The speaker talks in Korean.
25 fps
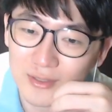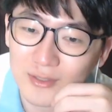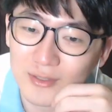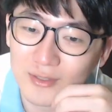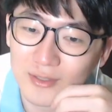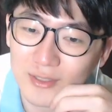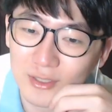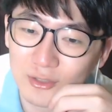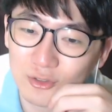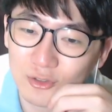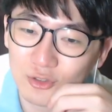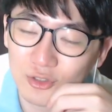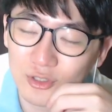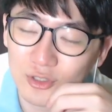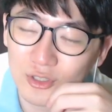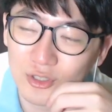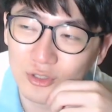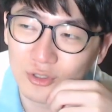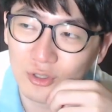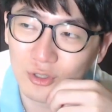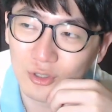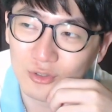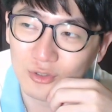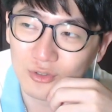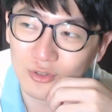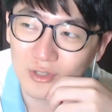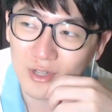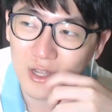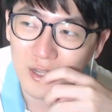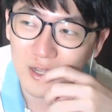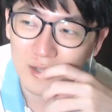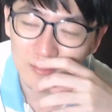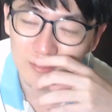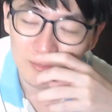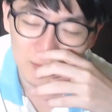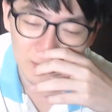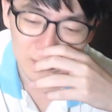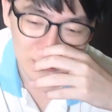이제 추지수 선수가
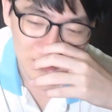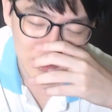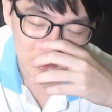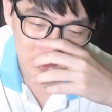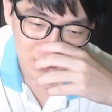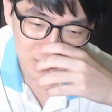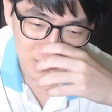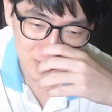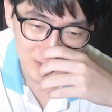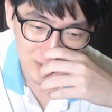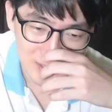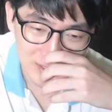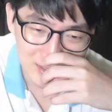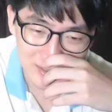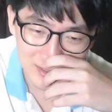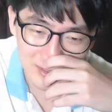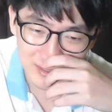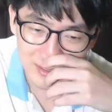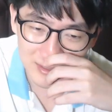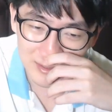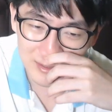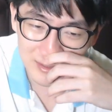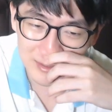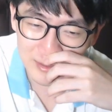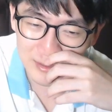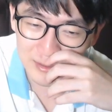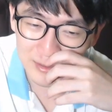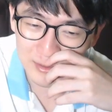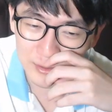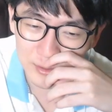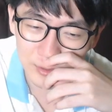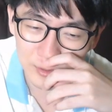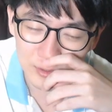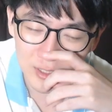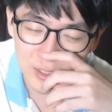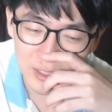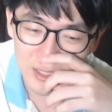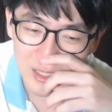이제
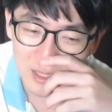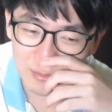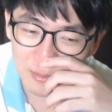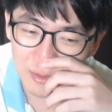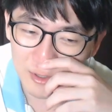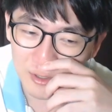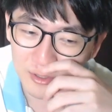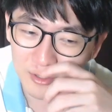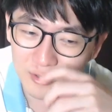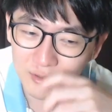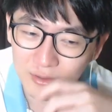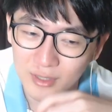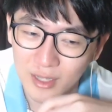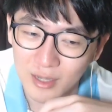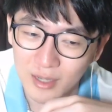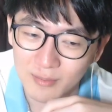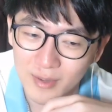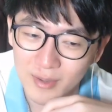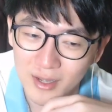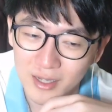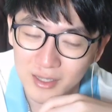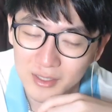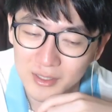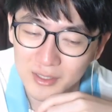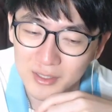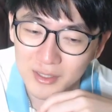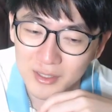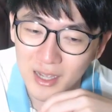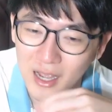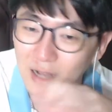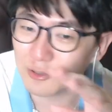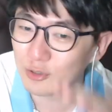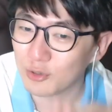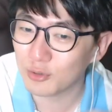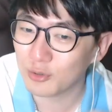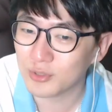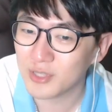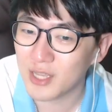그렇게 되면 아마
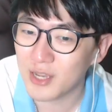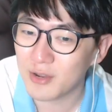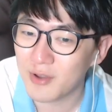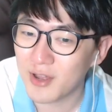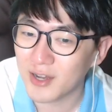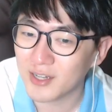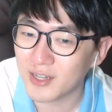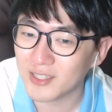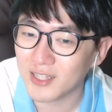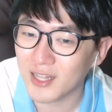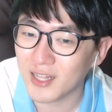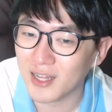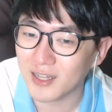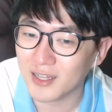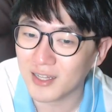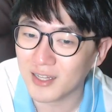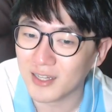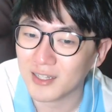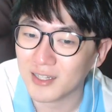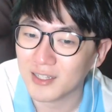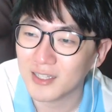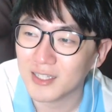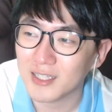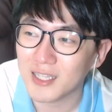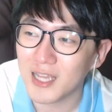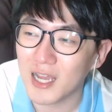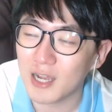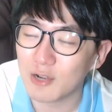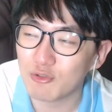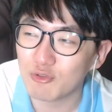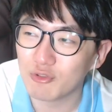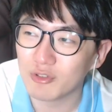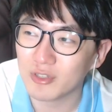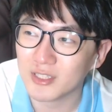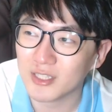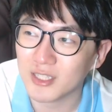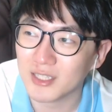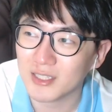학교 생활이나 향후
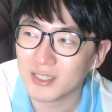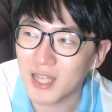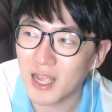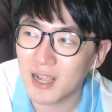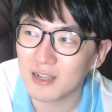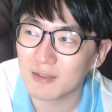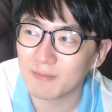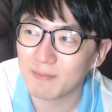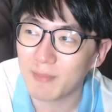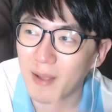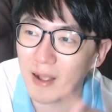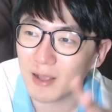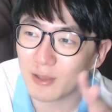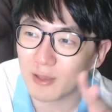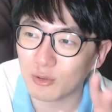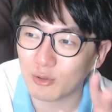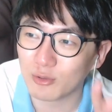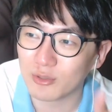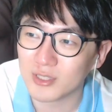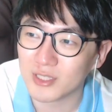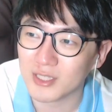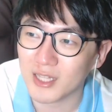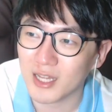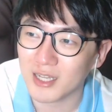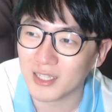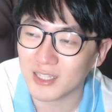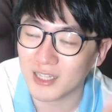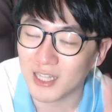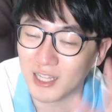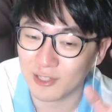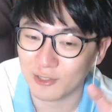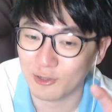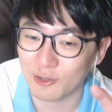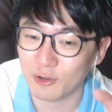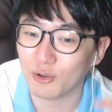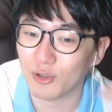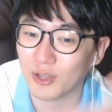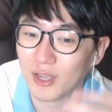이제 상급 학교 진학이나
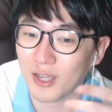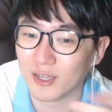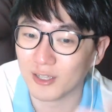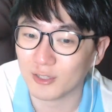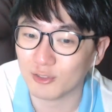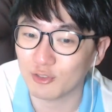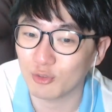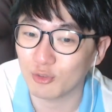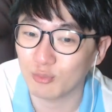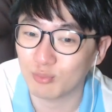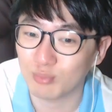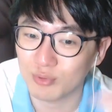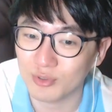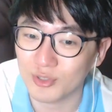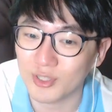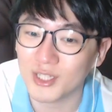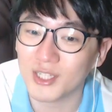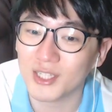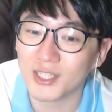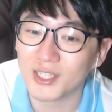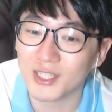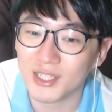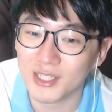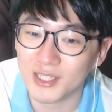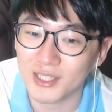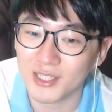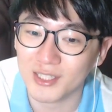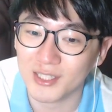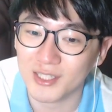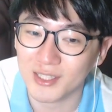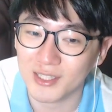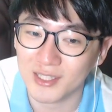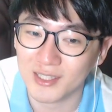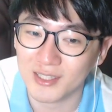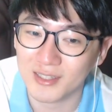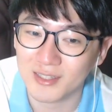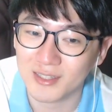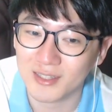이런 거에 약간 좀 불이익이
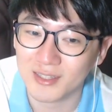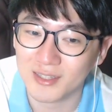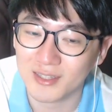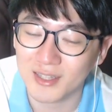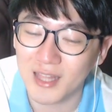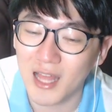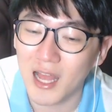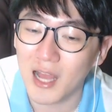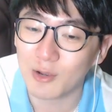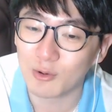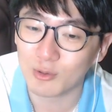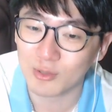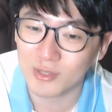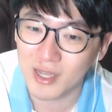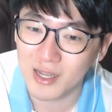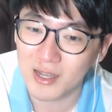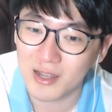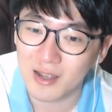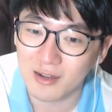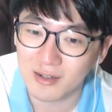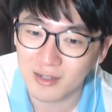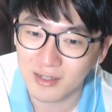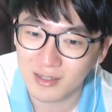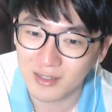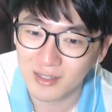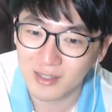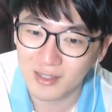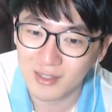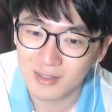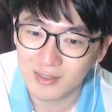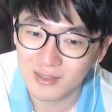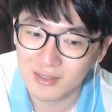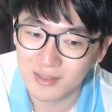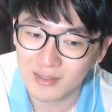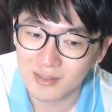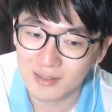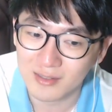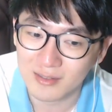있다고 생각을
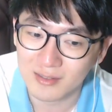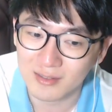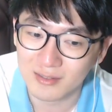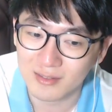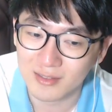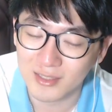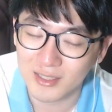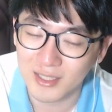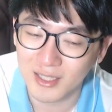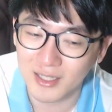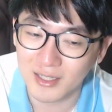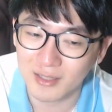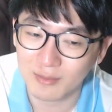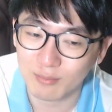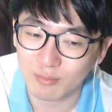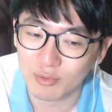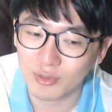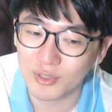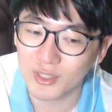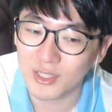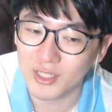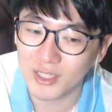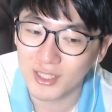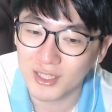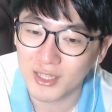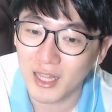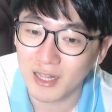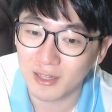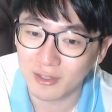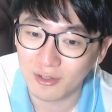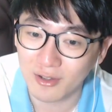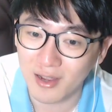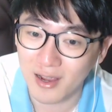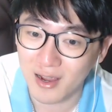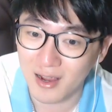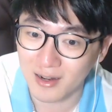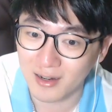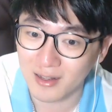이제 불이익이 있다는
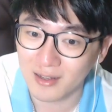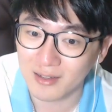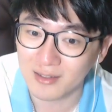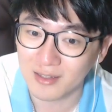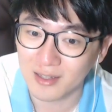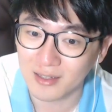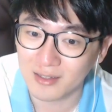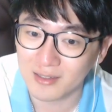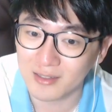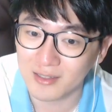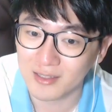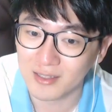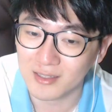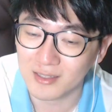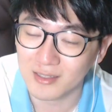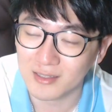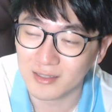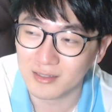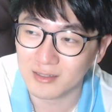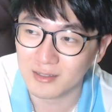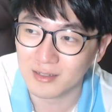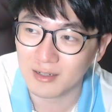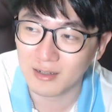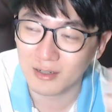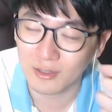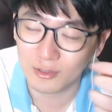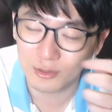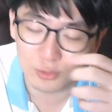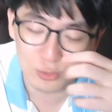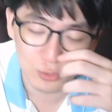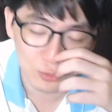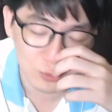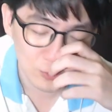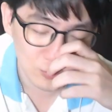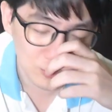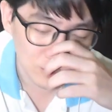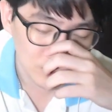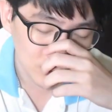걸 알았겠지.
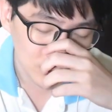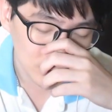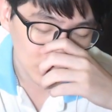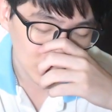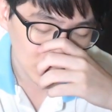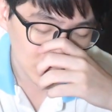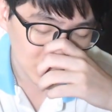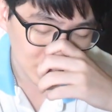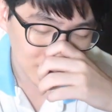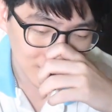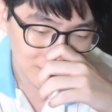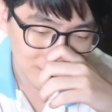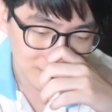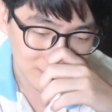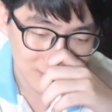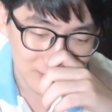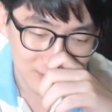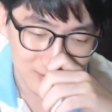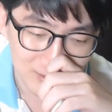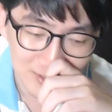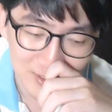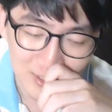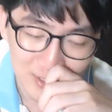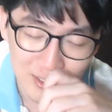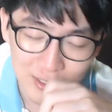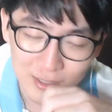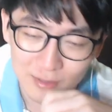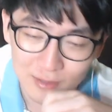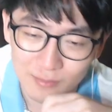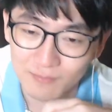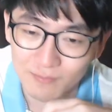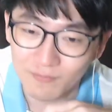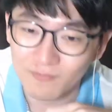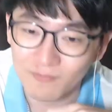그래가지고 그 이제